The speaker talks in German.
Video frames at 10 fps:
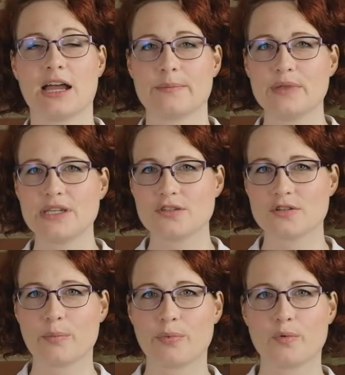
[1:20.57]
ein
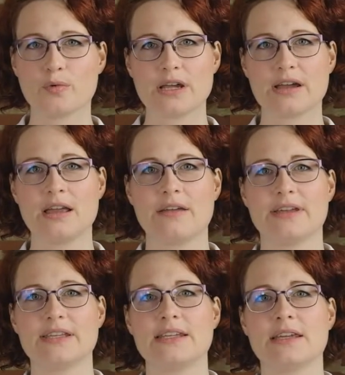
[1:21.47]
Minijob oder
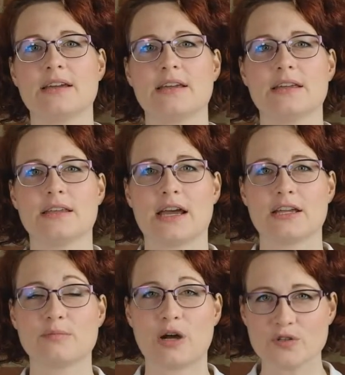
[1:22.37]
wenn ihr in
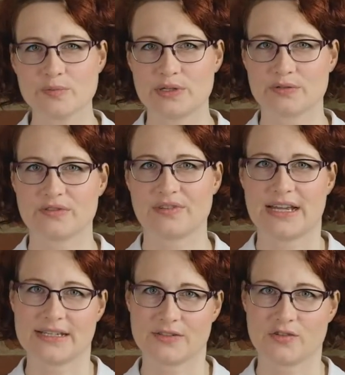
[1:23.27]
einem
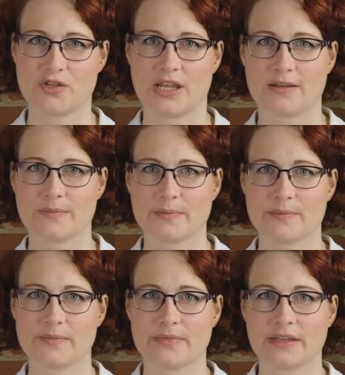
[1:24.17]
Ausbildungsverhältnis steht.
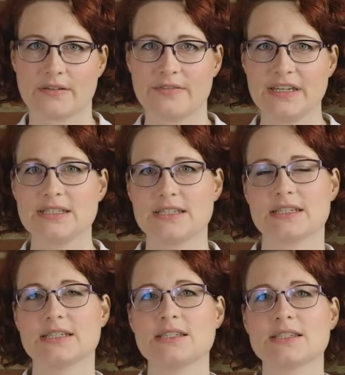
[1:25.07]

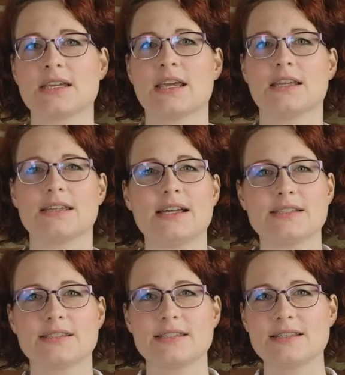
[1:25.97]
Wichtig ist,
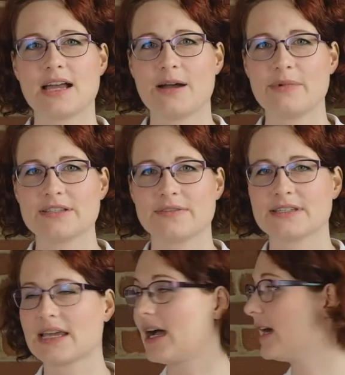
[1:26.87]
dass dieser
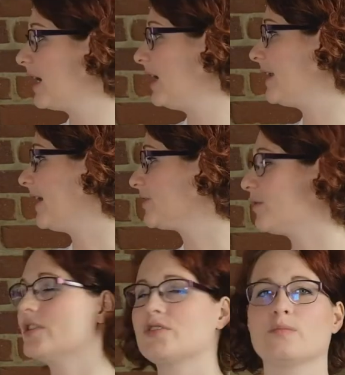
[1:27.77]
Arbeitsvertrag nach
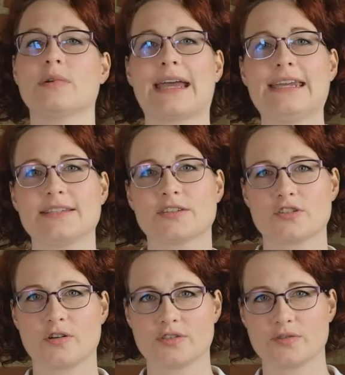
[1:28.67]
deutschem Recht
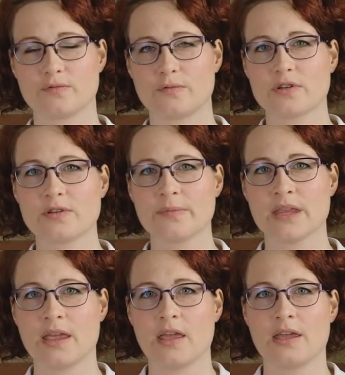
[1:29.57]
geschlossen wurde.
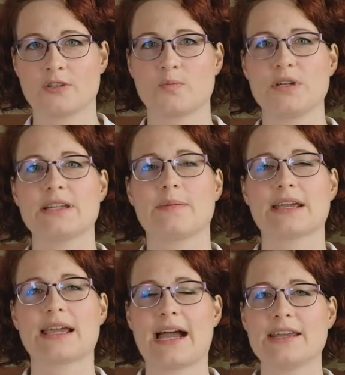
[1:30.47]
Es spielt
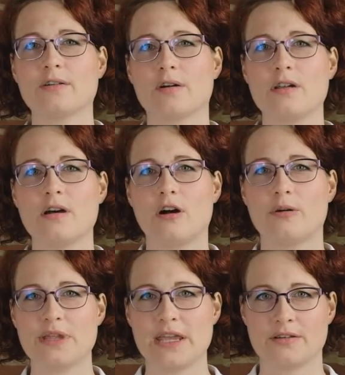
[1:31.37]
dabei keine Rolle,
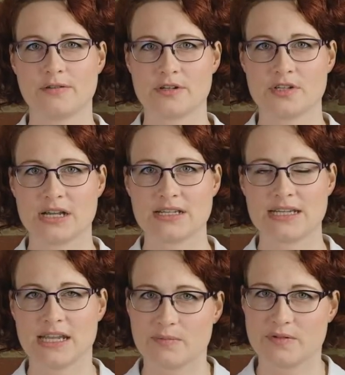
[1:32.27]
ob ihr in Deutschland
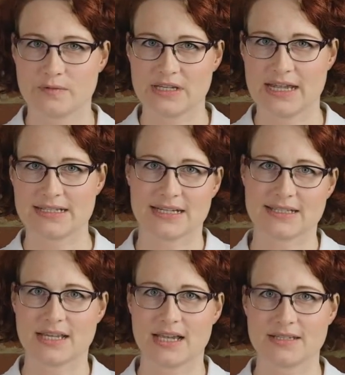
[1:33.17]
lebt für die
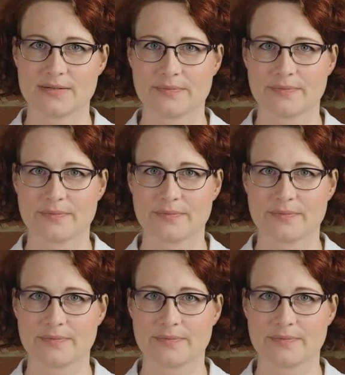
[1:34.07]
Elternzeit.